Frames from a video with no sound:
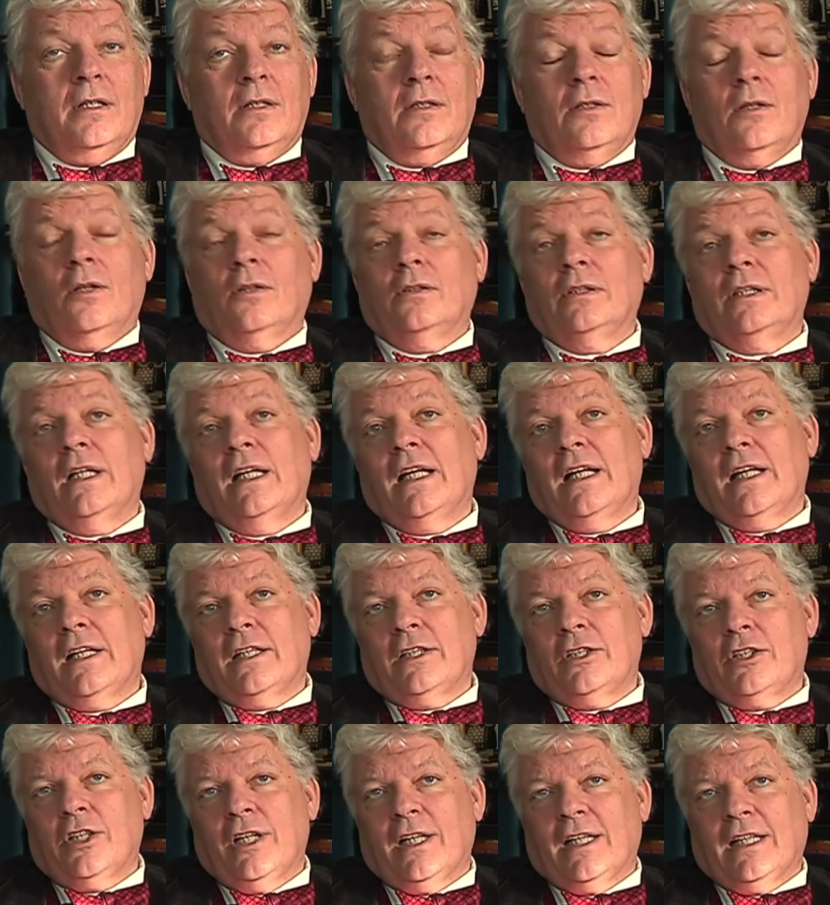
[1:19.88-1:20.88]
non nella
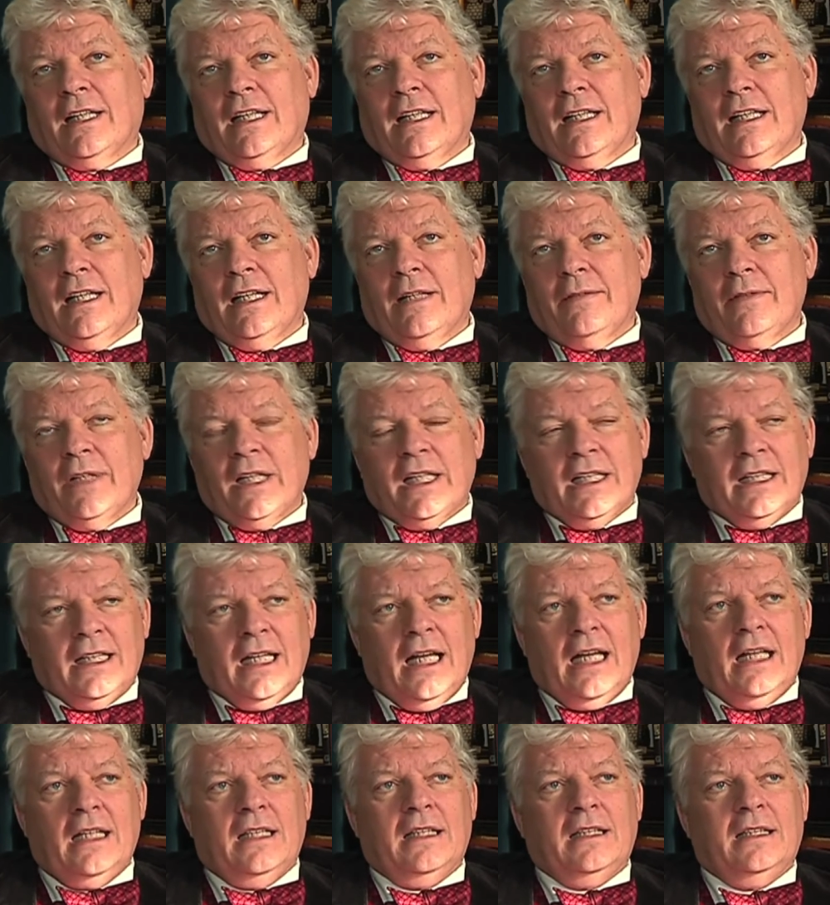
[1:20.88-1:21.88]
ricerca della
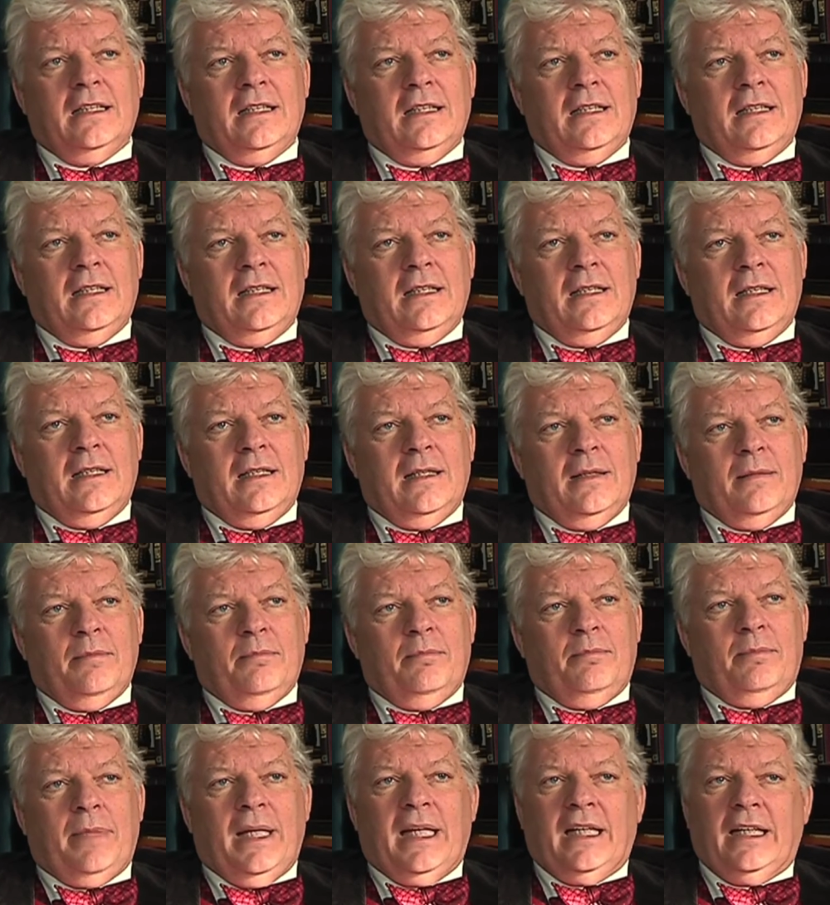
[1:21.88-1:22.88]
verità,
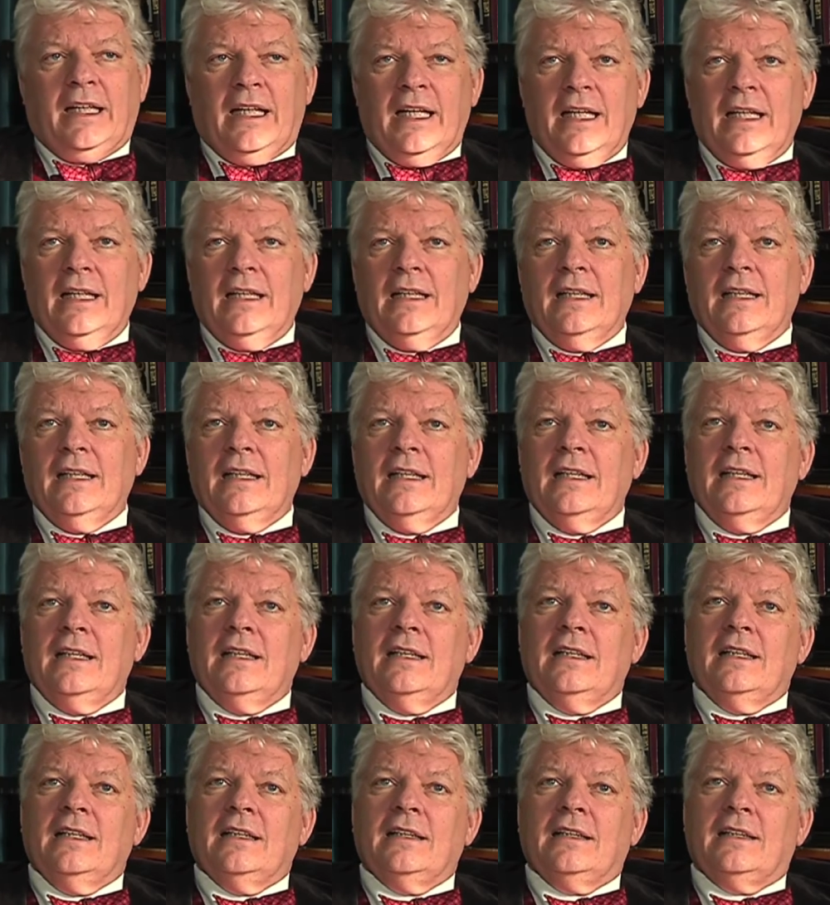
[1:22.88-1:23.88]
perché
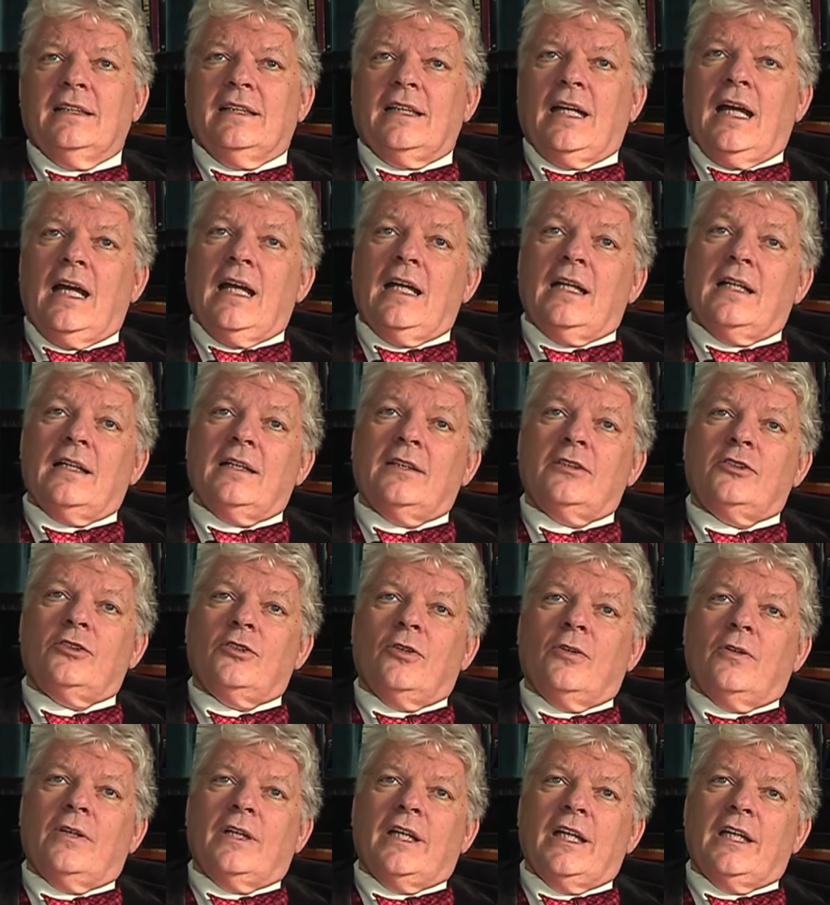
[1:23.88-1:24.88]
tra
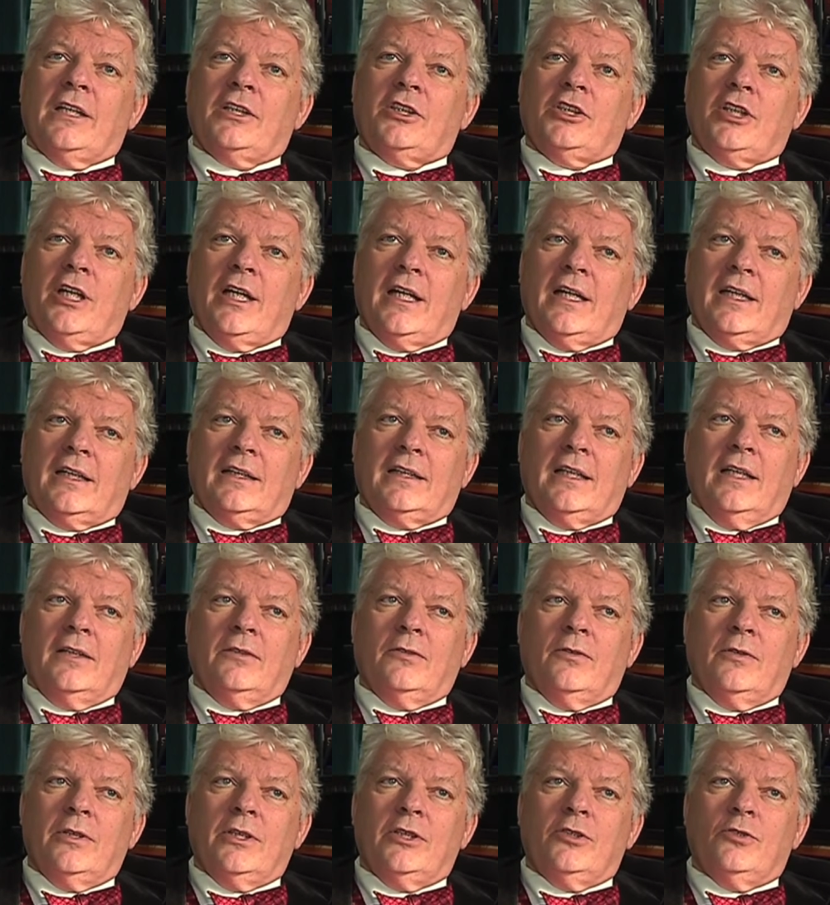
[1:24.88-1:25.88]
ciò che
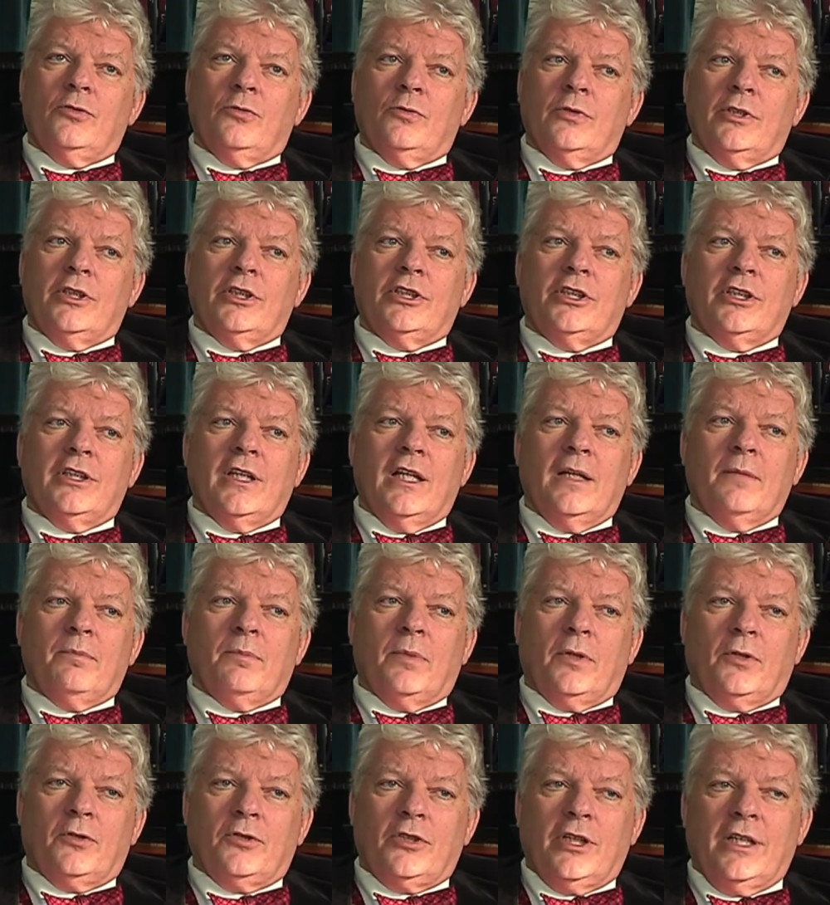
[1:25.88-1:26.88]
accertano i giudici del
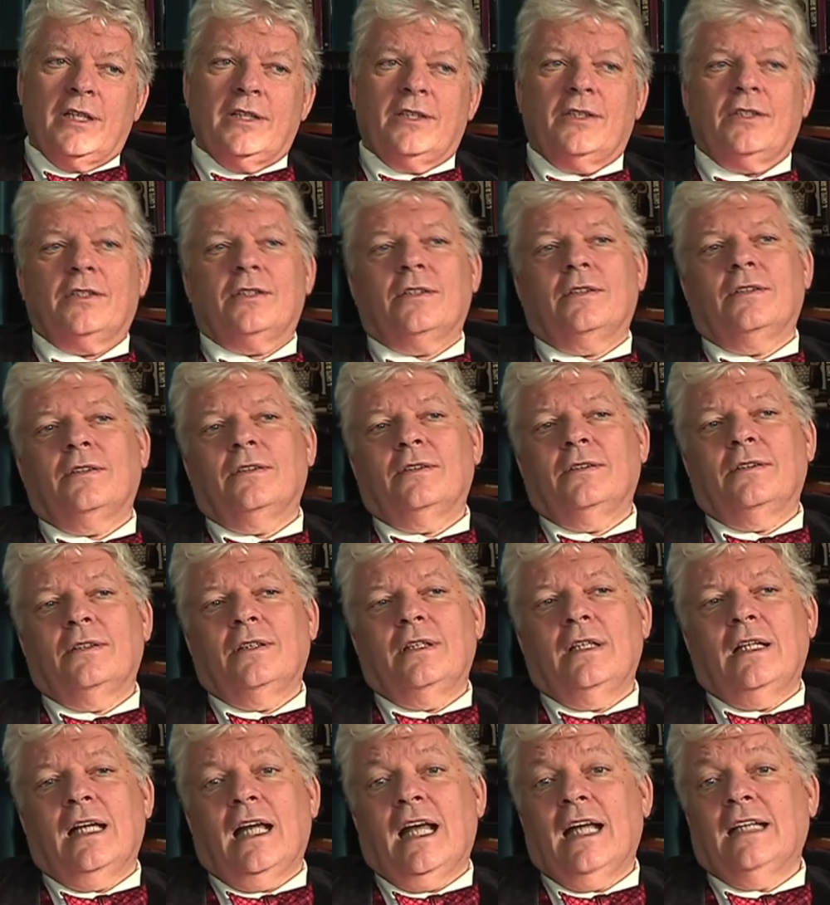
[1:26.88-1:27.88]
processo
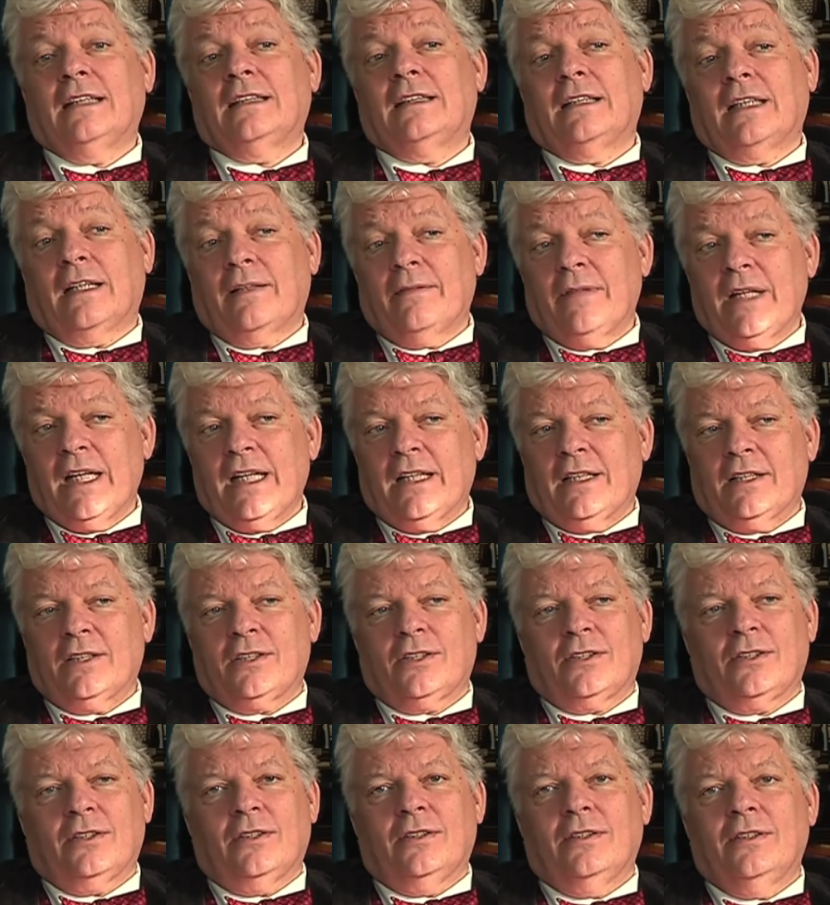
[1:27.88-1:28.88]

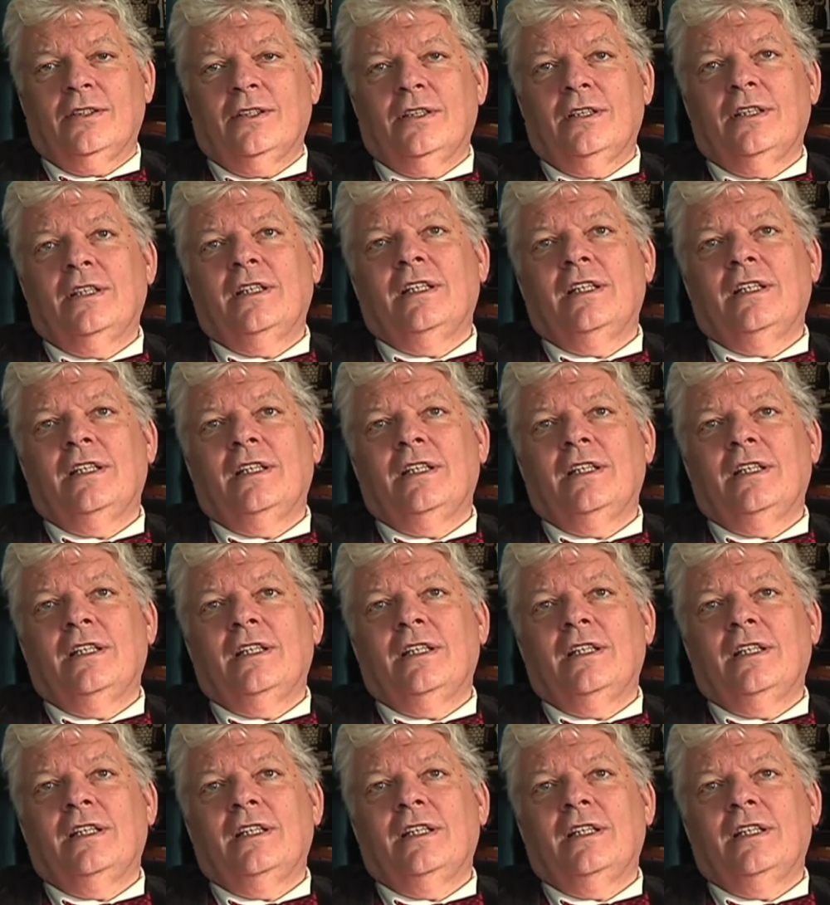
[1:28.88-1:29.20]
attraverso